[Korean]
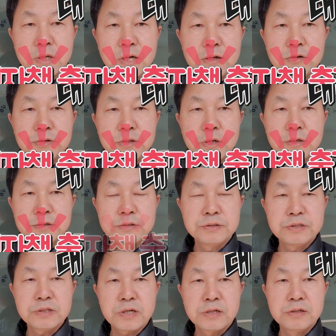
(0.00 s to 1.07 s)
알려드리는
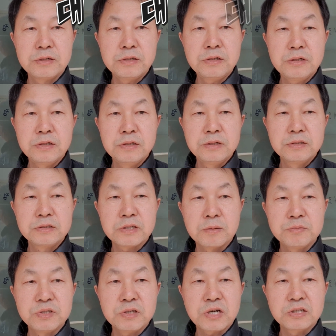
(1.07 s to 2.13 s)
시간을
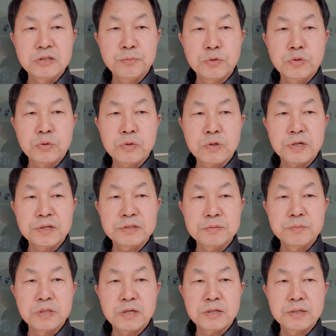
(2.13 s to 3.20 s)
잠시 가져보도록
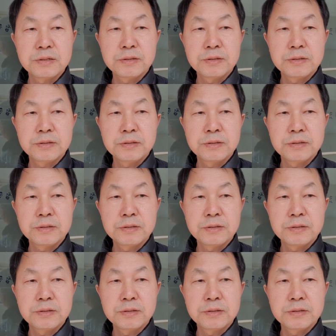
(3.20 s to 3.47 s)
하겠습니다.